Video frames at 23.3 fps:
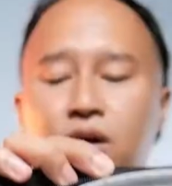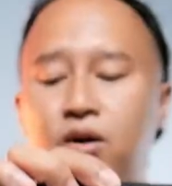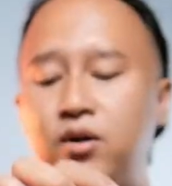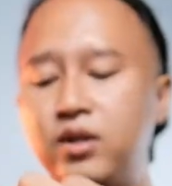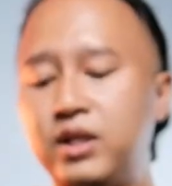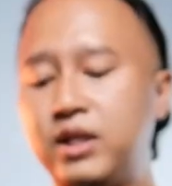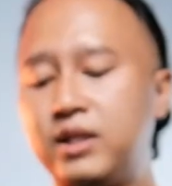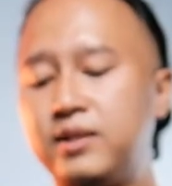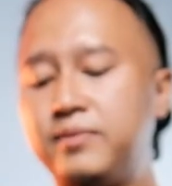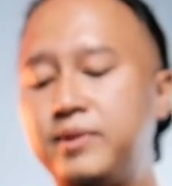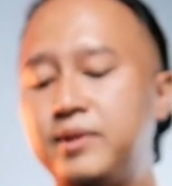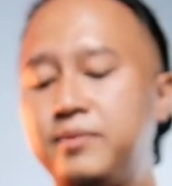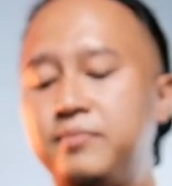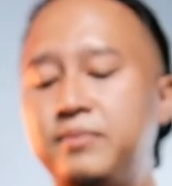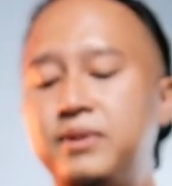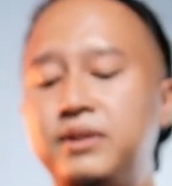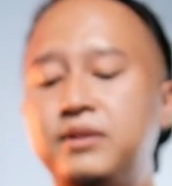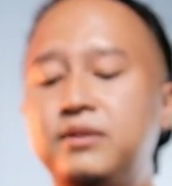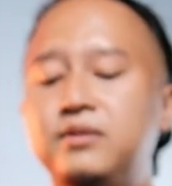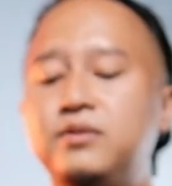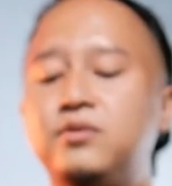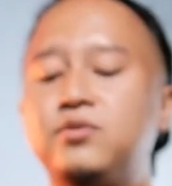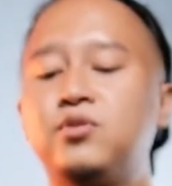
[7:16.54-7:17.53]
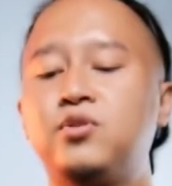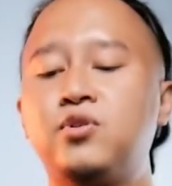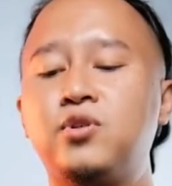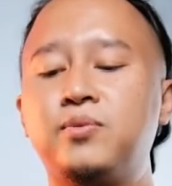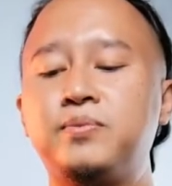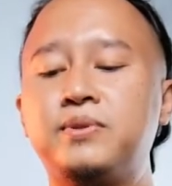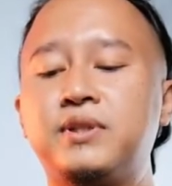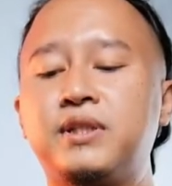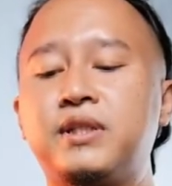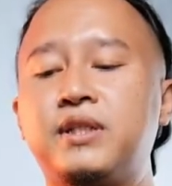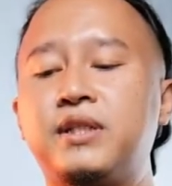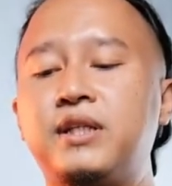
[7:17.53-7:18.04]
Oke teman-teman,
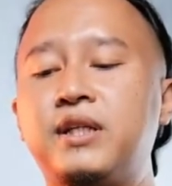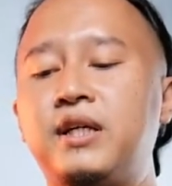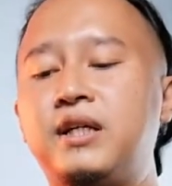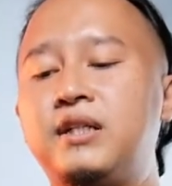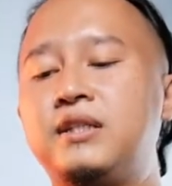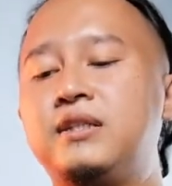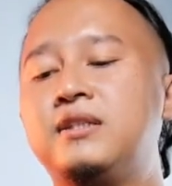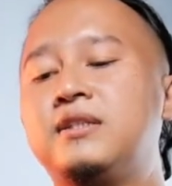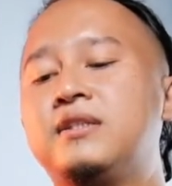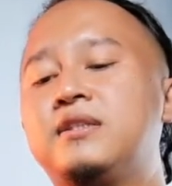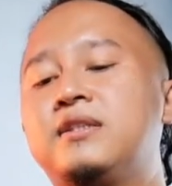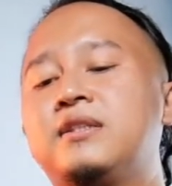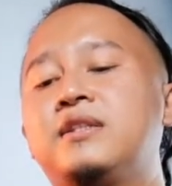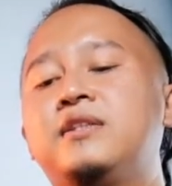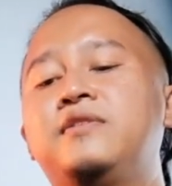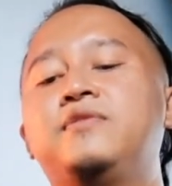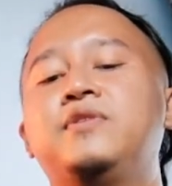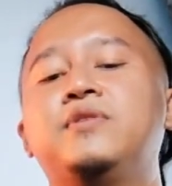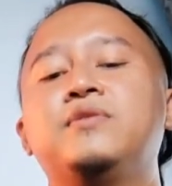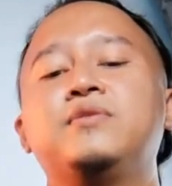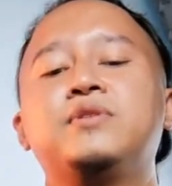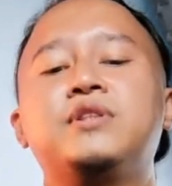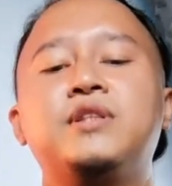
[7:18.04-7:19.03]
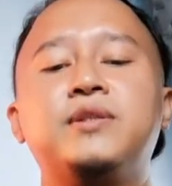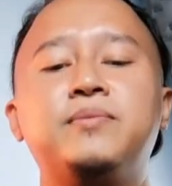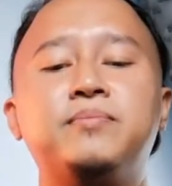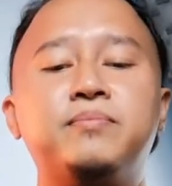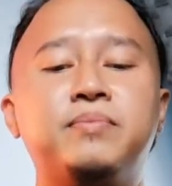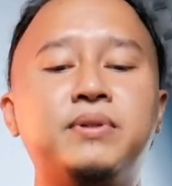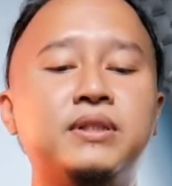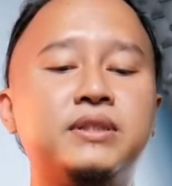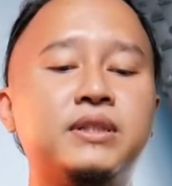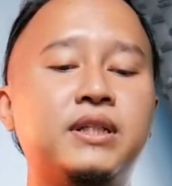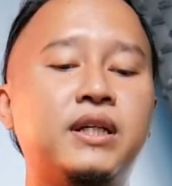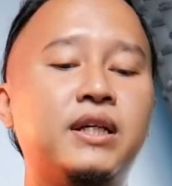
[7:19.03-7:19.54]
cukup sekian review
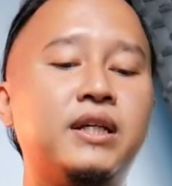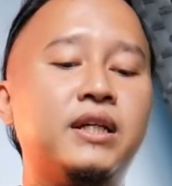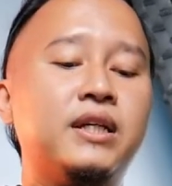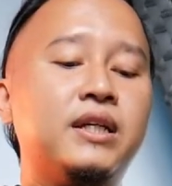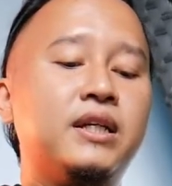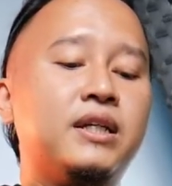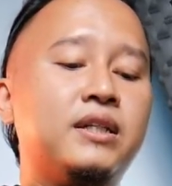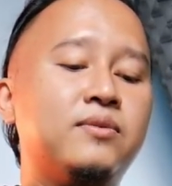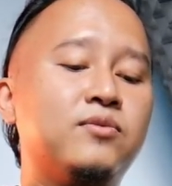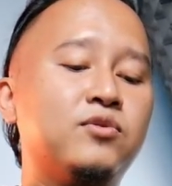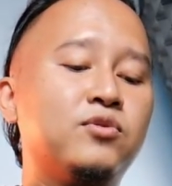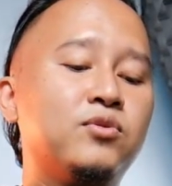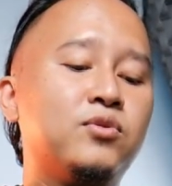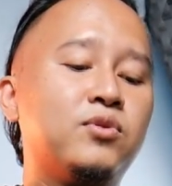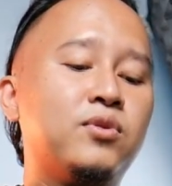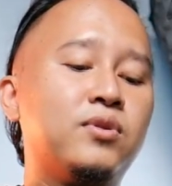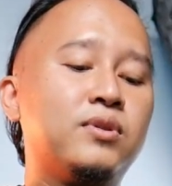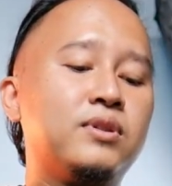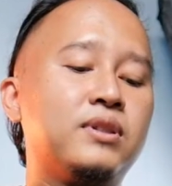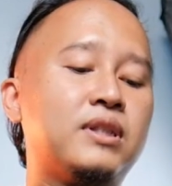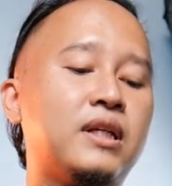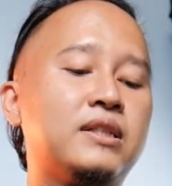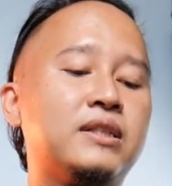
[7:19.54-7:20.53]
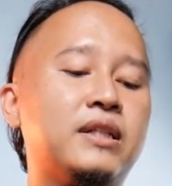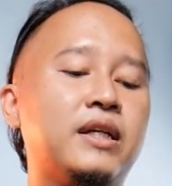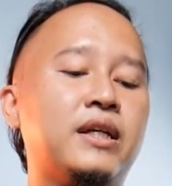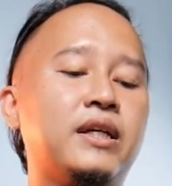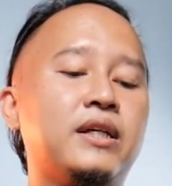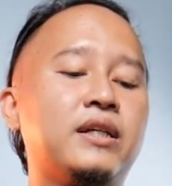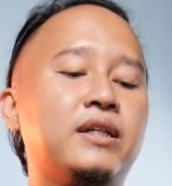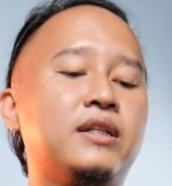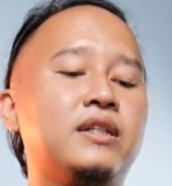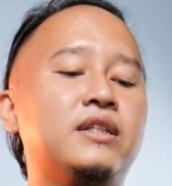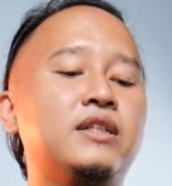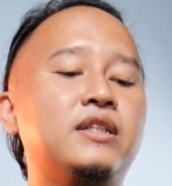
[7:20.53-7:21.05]
simple saya ya untuk tas
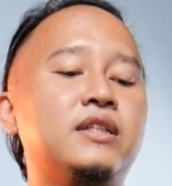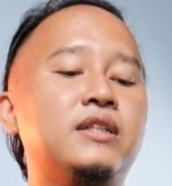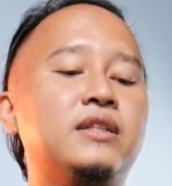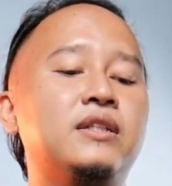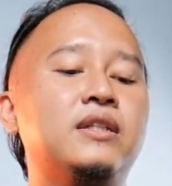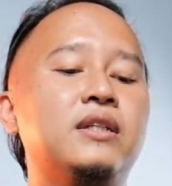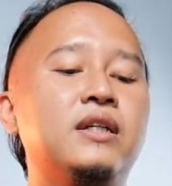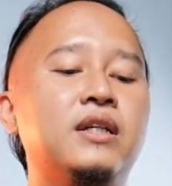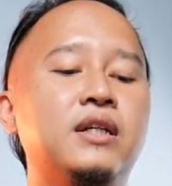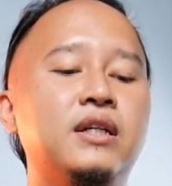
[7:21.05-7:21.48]
Ekel ini.